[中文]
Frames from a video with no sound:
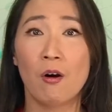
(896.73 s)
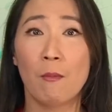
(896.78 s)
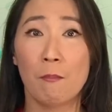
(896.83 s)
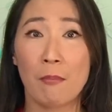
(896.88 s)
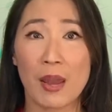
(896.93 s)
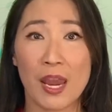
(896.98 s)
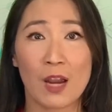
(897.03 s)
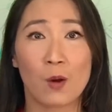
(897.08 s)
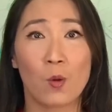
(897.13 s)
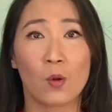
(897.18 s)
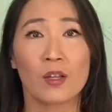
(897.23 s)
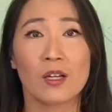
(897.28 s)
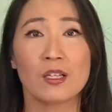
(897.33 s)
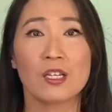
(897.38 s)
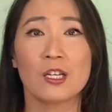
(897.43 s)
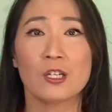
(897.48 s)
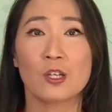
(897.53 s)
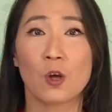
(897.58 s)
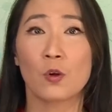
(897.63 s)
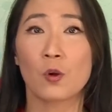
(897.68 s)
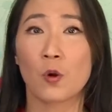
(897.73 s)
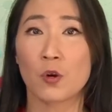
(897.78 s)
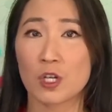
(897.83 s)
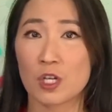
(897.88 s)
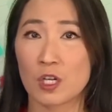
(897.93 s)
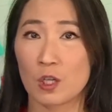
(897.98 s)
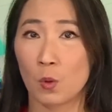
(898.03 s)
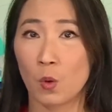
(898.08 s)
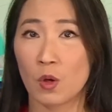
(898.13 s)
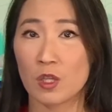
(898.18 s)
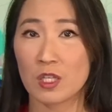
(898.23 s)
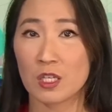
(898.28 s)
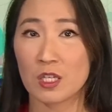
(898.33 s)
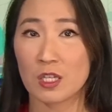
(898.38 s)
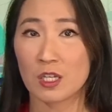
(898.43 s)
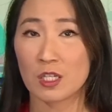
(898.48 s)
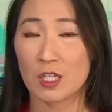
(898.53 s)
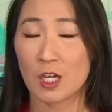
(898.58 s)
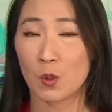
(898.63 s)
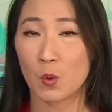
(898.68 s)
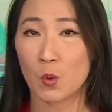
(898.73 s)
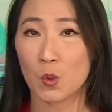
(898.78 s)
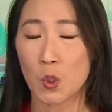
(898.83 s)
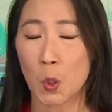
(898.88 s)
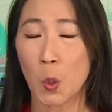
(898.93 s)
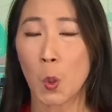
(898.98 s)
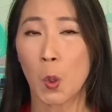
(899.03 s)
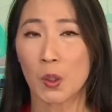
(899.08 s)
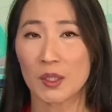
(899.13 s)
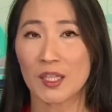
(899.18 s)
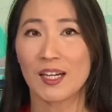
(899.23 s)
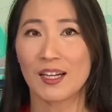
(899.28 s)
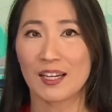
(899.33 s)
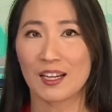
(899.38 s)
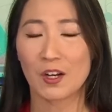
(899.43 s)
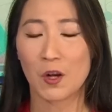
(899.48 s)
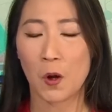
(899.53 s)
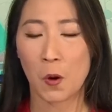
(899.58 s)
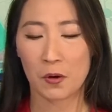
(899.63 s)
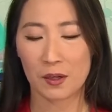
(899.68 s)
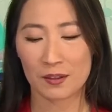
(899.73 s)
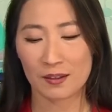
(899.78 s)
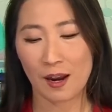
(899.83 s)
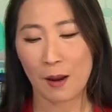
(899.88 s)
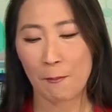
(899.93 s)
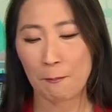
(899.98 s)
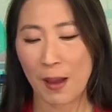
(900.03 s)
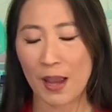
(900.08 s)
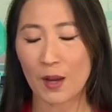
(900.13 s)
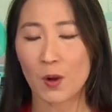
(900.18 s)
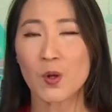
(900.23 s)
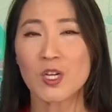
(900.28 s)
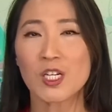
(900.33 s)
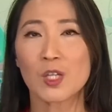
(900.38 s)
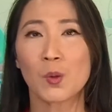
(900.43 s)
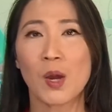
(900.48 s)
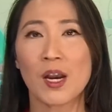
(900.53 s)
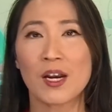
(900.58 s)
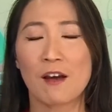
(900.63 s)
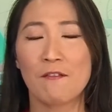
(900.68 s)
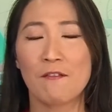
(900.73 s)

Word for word: 美国的气球有十多次侵入中国的领空了，那白宫是断然